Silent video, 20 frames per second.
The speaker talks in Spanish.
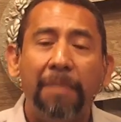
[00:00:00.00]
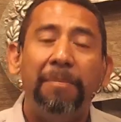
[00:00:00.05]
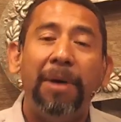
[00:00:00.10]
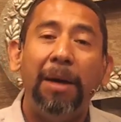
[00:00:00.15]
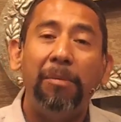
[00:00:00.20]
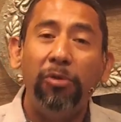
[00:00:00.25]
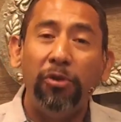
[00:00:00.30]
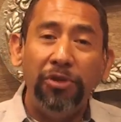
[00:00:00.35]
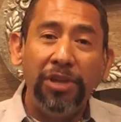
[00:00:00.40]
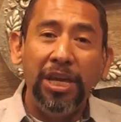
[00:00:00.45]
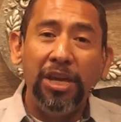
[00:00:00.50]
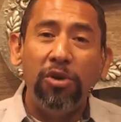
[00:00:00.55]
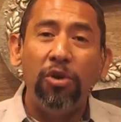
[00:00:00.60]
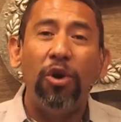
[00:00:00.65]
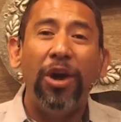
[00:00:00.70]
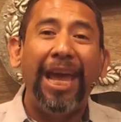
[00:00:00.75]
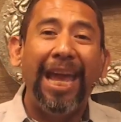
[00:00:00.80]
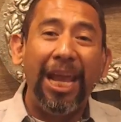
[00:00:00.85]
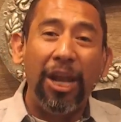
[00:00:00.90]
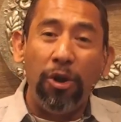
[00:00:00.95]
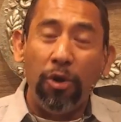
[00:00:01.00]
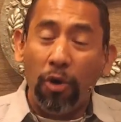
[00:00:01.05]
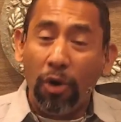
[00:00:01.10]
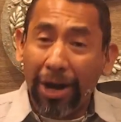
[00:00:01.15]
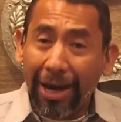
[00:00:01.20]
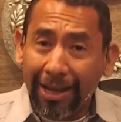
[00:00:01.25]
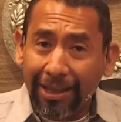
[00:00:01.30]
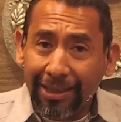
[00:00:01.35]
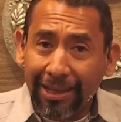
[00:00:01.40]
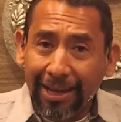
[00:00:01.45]
Pablo dijo,
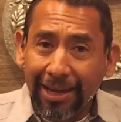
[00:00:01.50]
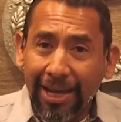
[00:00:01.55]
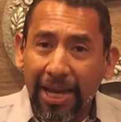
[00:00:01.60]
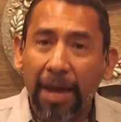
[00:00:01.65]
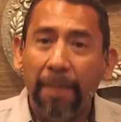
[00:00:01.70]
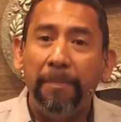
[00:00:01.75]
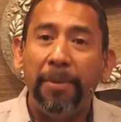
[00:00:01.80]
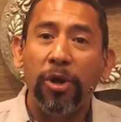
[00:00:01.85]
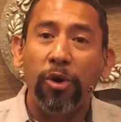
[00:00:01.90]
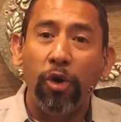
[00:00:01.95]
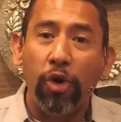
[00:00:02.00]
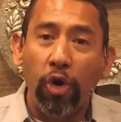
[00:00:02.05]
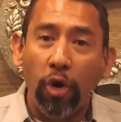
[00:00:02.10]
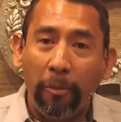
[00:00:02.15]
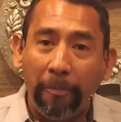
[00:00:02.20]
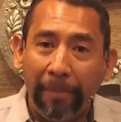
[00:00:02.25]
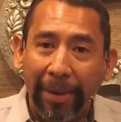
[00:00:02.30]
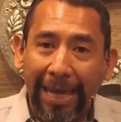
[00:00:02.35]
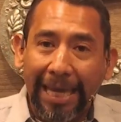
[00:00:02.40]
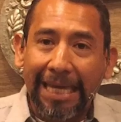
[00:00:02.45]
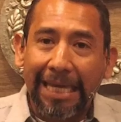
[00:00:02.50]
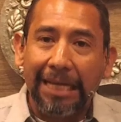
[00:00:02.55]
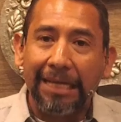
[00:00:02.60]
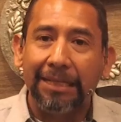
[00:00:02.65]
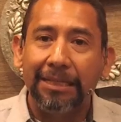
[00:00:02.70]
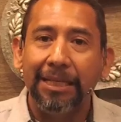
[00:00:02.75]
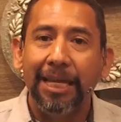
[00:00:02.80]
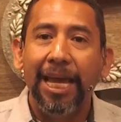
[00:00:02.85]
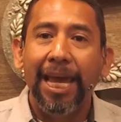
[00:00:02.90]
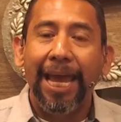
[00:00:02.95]
enójate, pero no
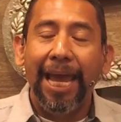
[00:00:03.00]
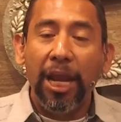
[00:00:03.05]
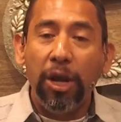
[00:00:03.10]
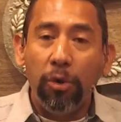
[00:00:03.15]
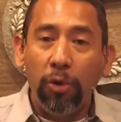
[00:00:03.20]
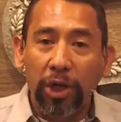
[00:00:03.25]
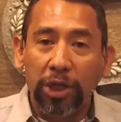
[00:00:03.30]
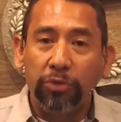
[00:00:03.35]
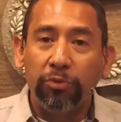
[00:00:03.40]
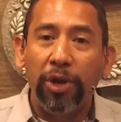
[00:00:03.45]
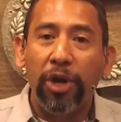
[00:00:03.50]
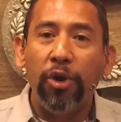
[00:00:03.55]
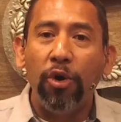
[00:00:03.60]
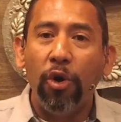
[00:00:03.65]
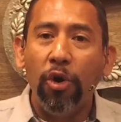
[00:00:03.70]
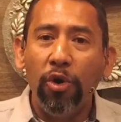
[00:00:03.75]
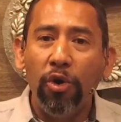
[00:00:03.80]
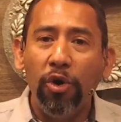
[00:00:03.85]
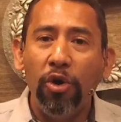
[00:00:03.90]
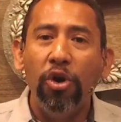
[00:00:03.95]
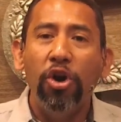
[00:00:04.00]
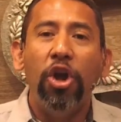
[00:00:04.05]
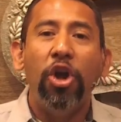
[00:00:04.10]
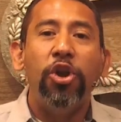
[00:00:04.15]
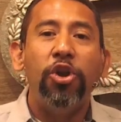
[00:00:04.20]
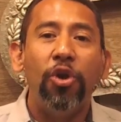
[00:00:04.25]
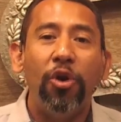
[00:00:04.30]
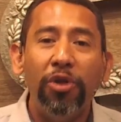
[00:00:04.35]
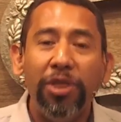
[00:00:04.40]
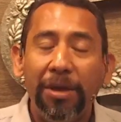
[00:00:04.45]
peques. En nuestro enojo
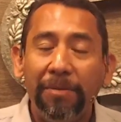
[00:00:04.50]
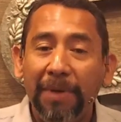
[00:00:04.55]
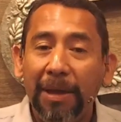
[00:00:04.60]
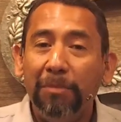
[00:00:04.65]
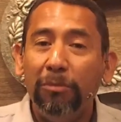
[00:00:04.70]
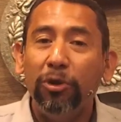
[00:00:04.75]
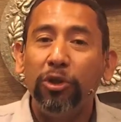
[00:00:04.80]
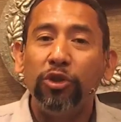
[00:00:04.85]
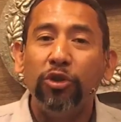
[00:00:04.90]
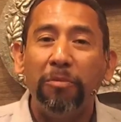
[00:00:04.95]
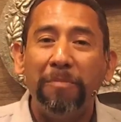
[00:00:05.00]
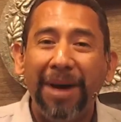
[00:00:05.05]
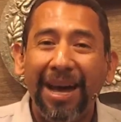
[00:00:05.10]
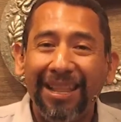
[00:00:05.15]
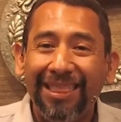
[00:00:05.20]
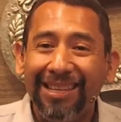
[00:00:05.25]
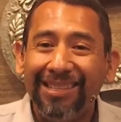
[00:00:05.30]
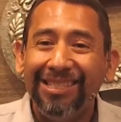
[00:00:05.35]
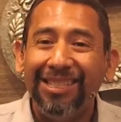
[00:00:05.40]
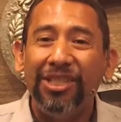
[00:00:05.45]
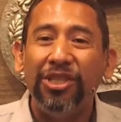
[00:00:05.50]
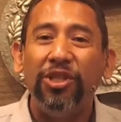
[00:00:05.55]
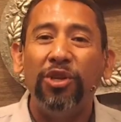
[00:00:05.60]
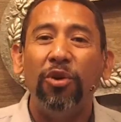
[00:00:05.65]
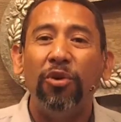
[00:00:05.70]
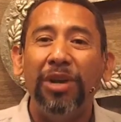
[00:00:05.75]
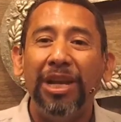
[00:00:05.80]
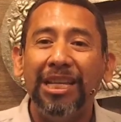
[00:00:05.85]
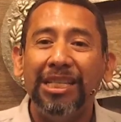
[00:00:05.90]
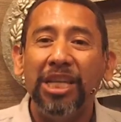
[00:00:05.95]
no debemos tomar
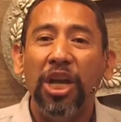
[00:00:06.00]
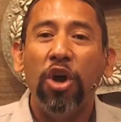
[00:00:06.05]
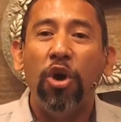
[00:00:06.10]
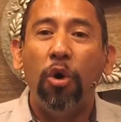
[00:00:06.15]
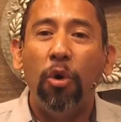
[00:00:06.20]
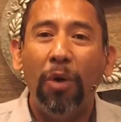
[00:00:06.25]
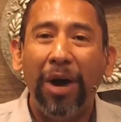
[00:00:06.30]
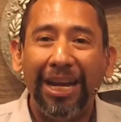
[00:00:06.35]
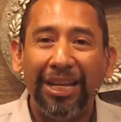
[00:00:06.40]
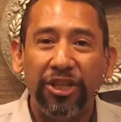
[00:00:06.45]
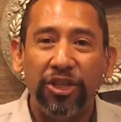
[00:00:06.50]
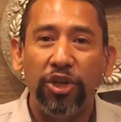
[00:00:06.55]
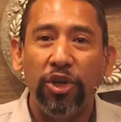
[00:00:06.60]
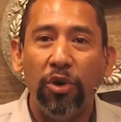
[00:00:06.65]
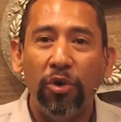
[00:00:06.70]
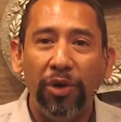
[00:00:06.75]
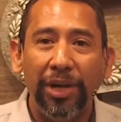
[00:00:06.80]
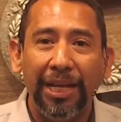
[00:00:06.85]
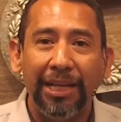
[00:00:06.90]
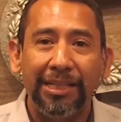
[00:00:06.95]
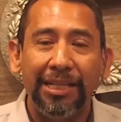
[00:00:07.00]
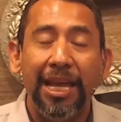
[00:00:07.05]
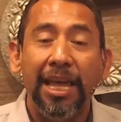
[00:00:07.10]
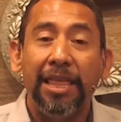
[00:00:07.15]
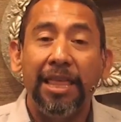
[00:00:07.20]
decisiones o acciones.